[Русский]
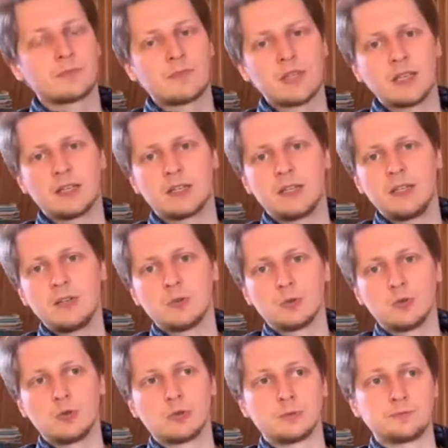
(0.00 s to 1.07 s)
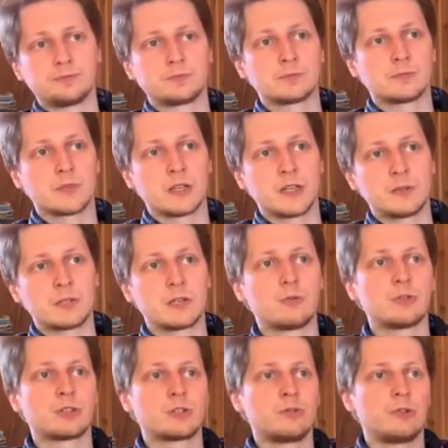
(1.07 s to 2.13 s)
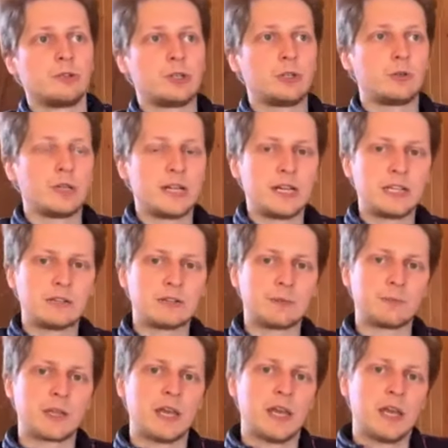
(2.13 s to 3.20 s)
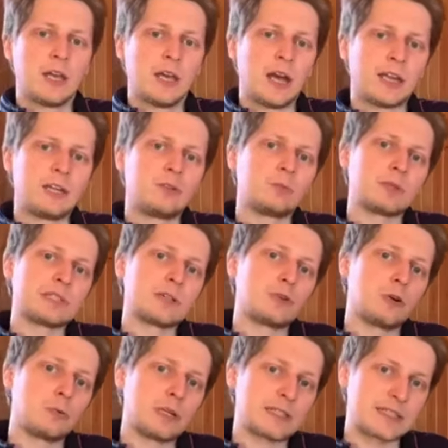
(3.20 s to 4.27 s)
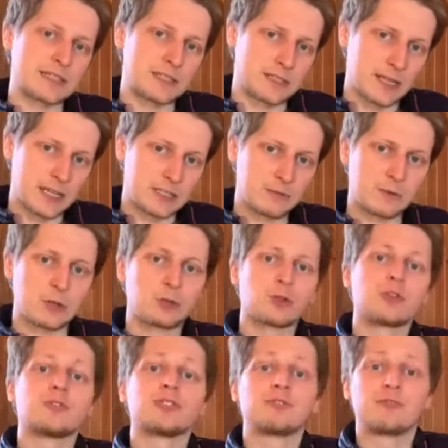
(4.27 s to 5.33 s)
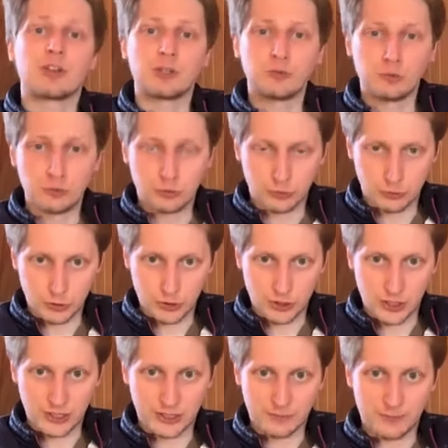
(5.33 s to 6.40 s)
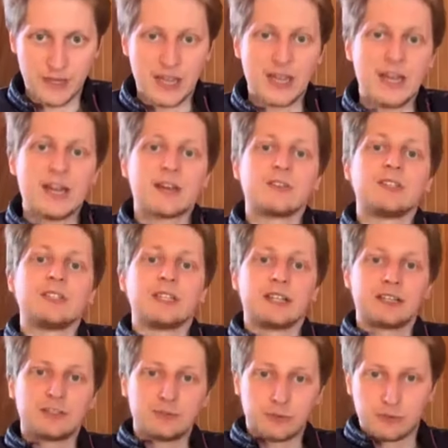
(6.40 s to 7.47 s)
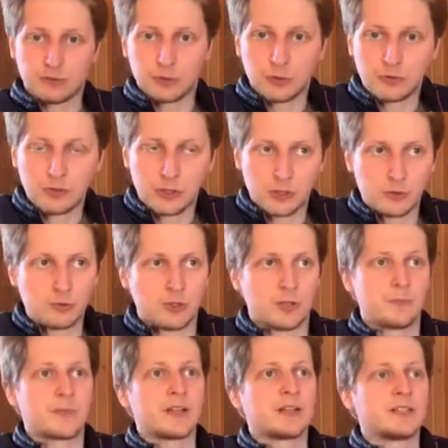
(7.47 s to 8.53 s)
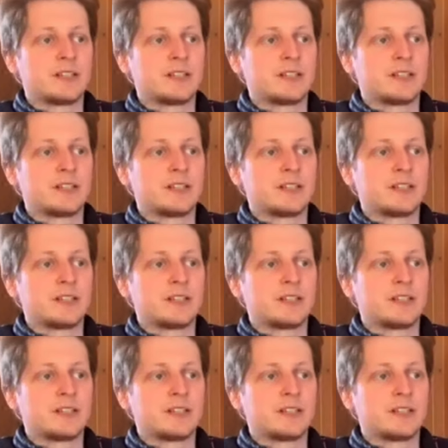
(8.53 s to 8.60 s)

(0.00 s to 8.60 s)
и у Римского-Корского, и у Лядова, они его познакомили со Стасом, который в свою очередь взял его в новый круг, где,